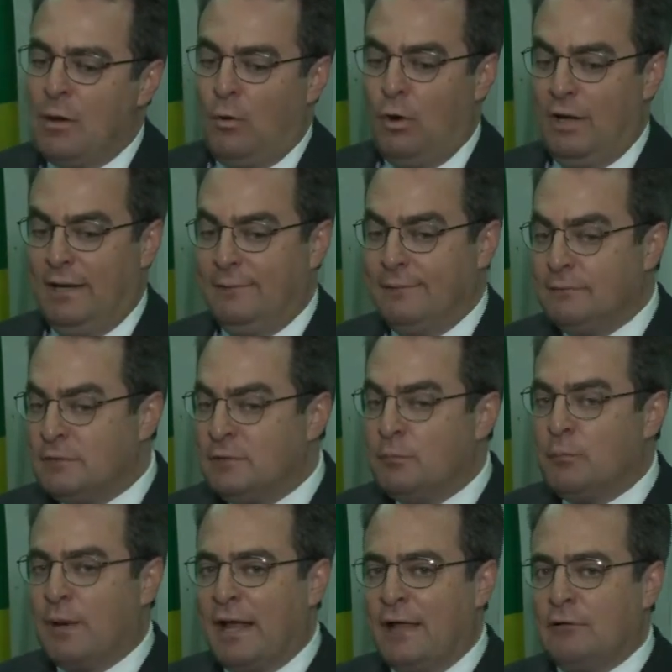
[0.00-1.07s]
Olha, o
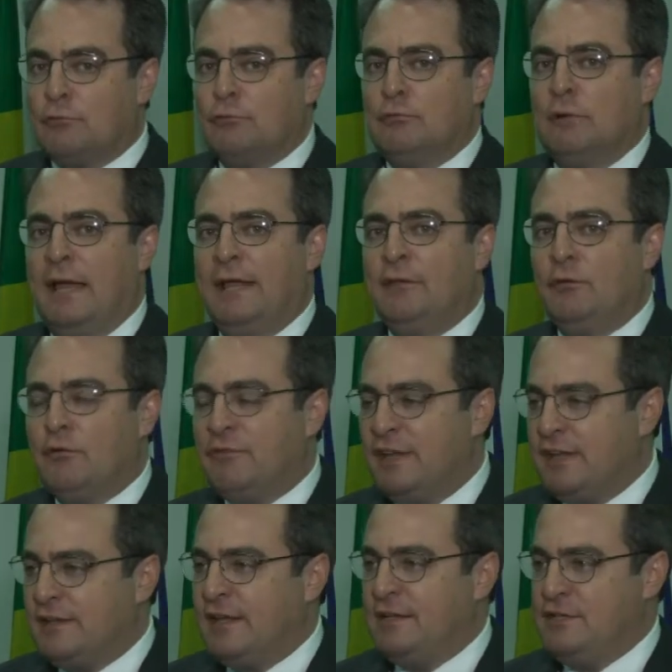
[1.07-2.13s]
prazo é
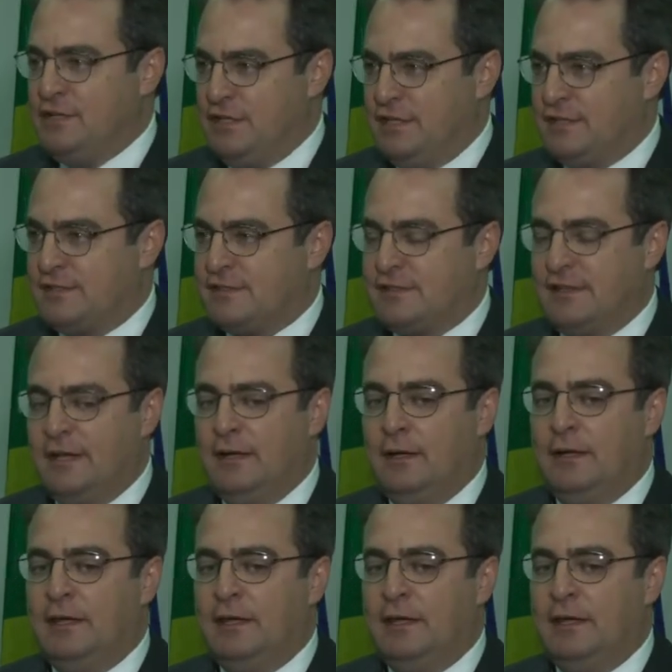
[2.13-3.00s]
90 dias. Né?